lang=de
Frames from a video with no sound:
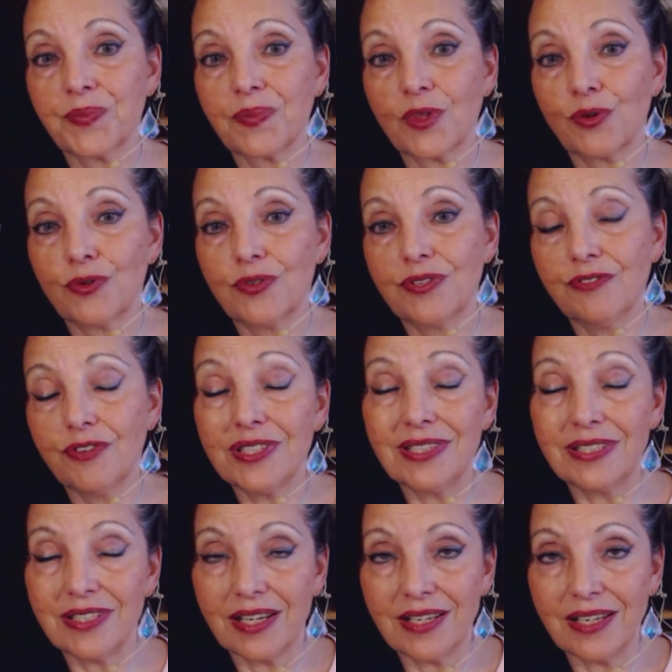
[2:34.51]
Und
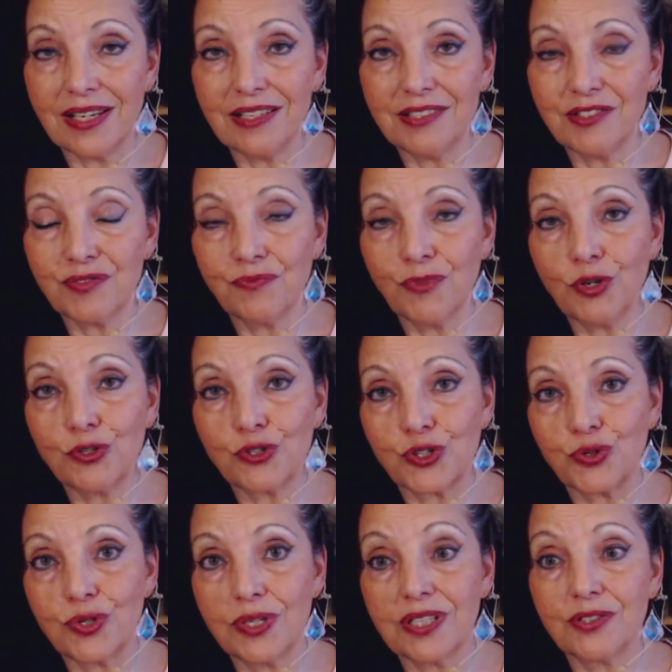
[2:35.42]
was ich da in der letzten Woche
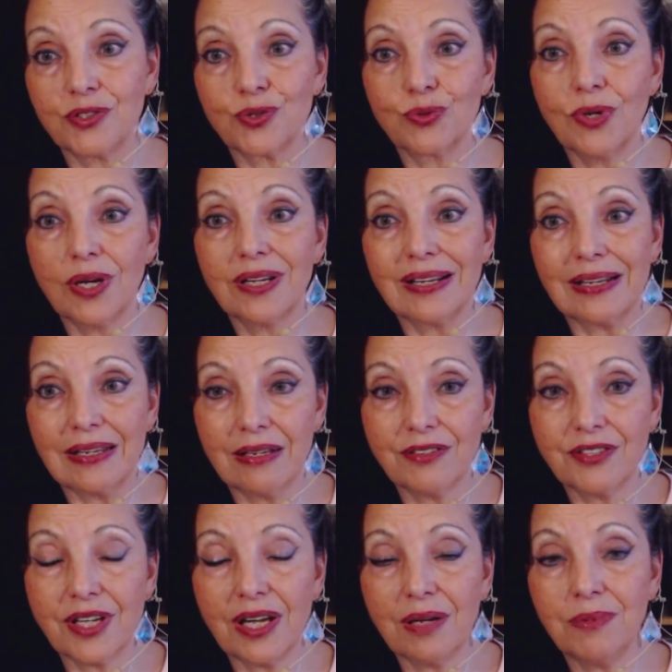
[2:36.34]
schon dazu
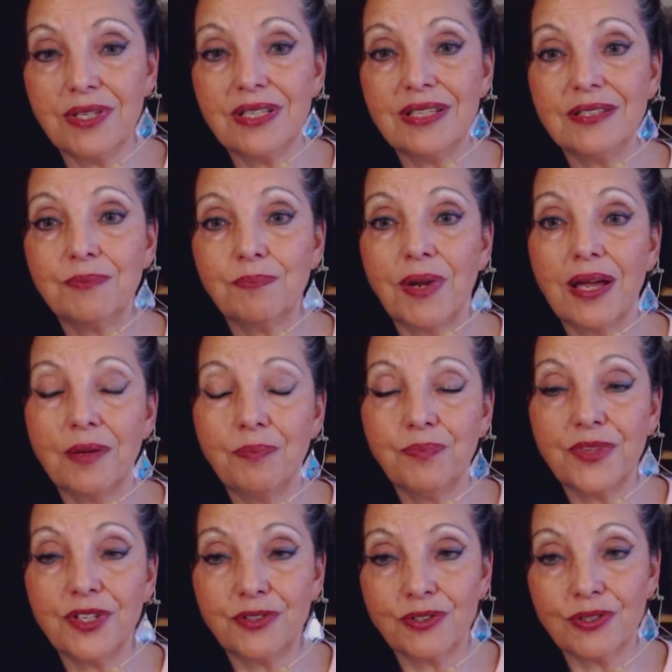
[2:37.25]
erklärt habe, das
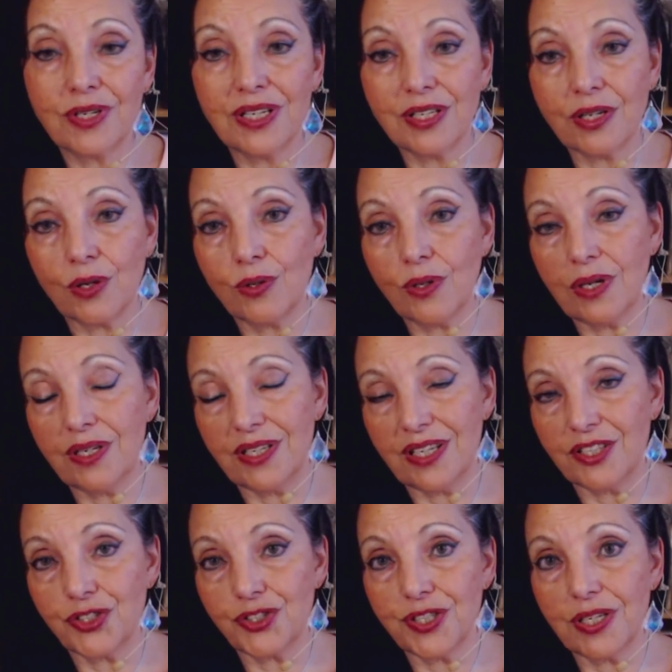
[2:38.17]
bleibt natürlich auch an
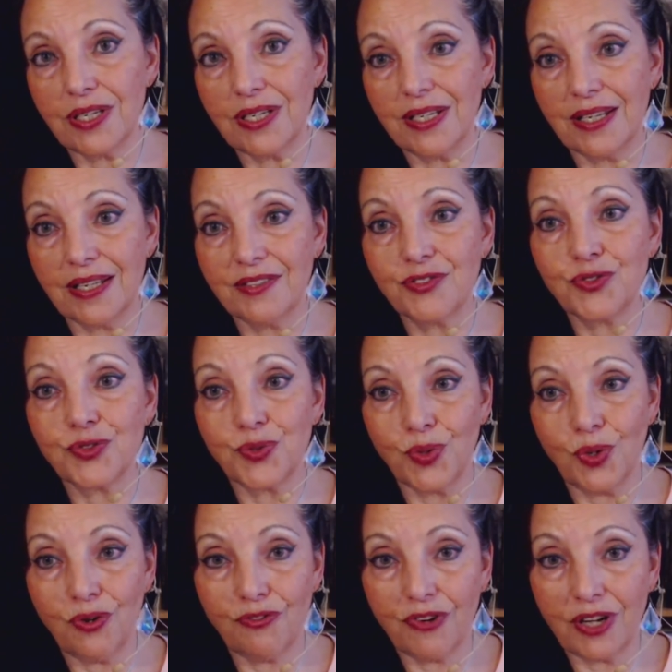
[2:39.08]
der Stelle jetzt
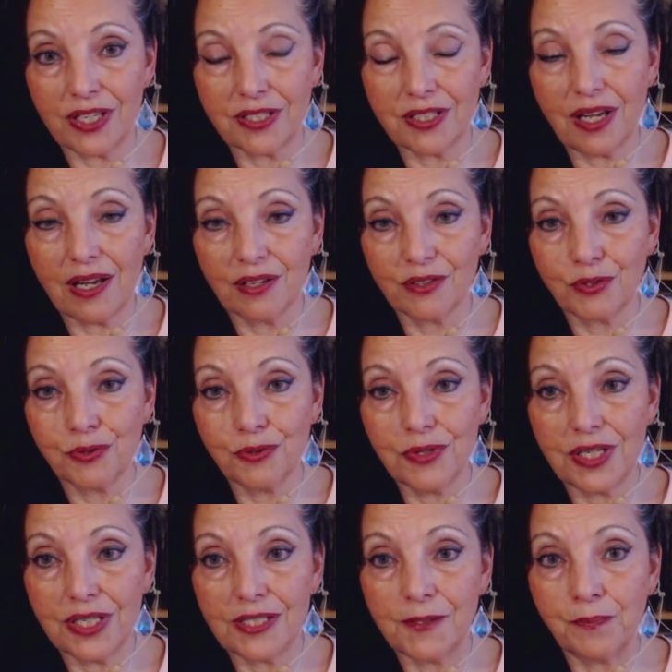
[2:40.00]
noch weiter
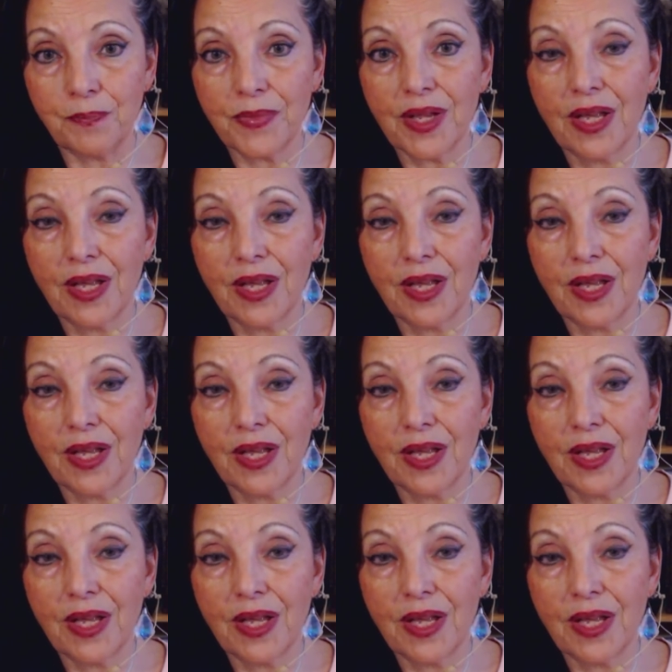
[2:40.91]
aktuell.